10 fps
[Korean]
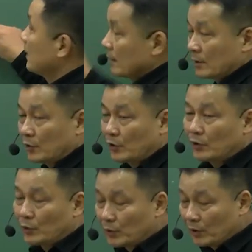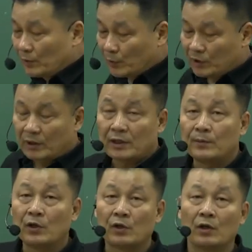그래서 저희 교재를 보시게
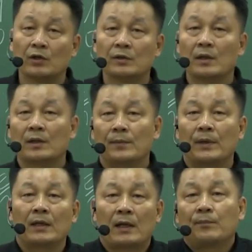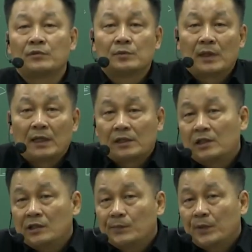되면 맨 앞부분에
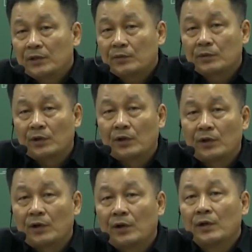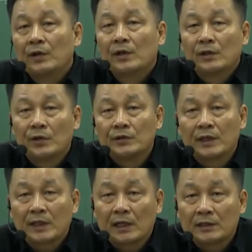70회서부터
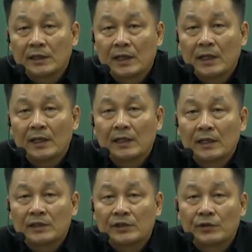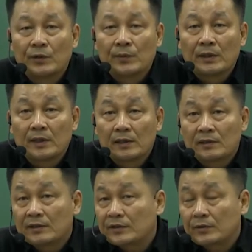현재까지의 시험에 대한
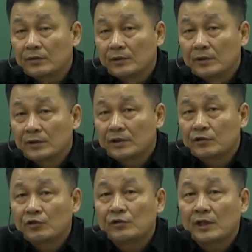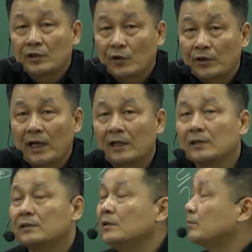특성을 즉 출제
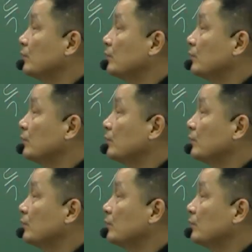경향을